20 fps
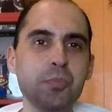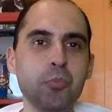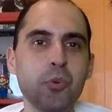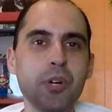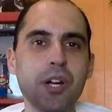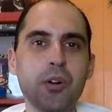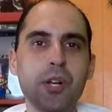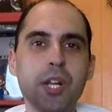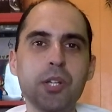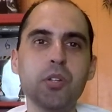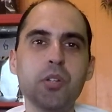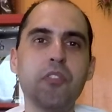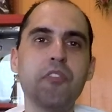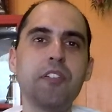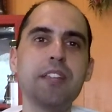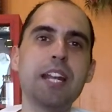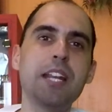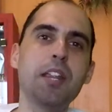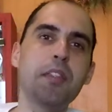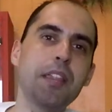pues con esto
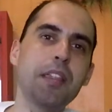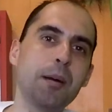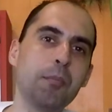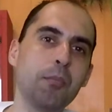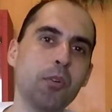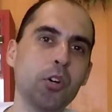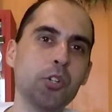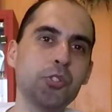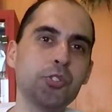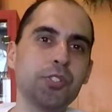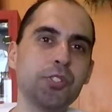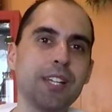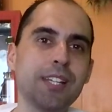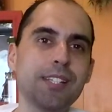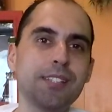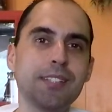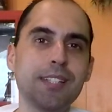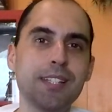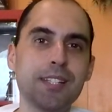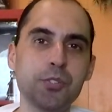finalizamos
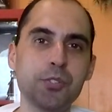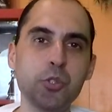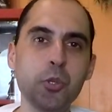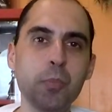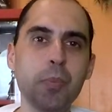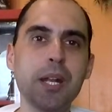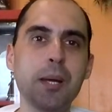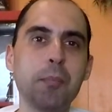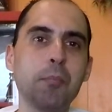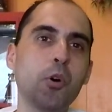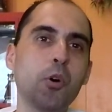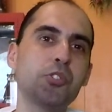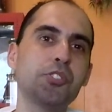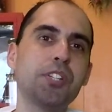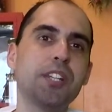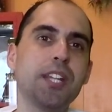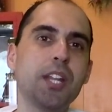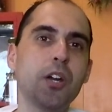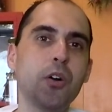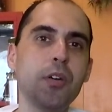este super
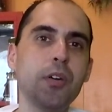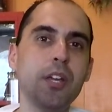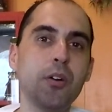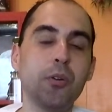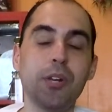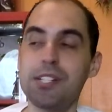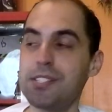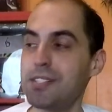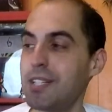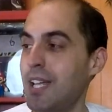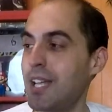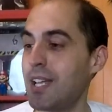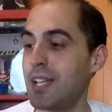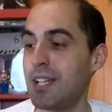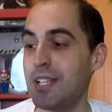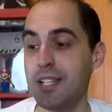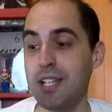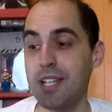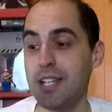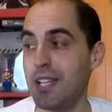unboxing de hoy con esta
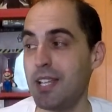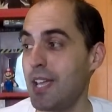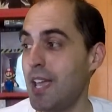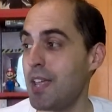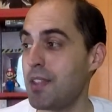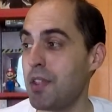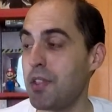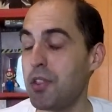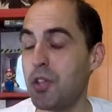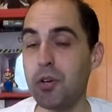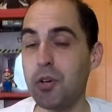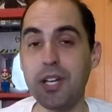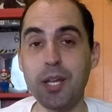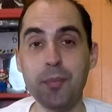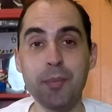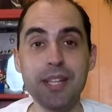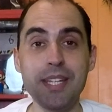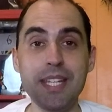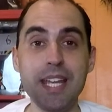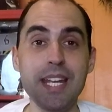edición que
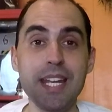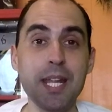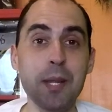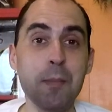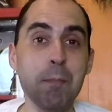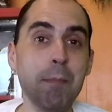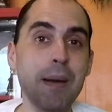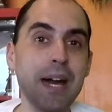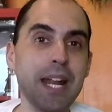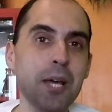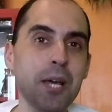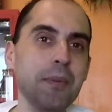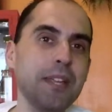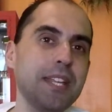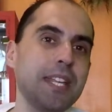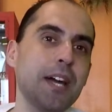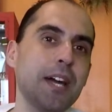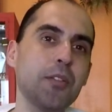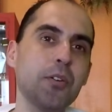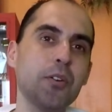me tiene
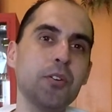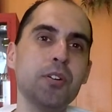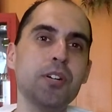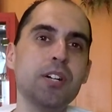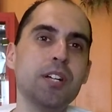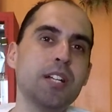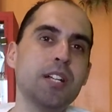maravillado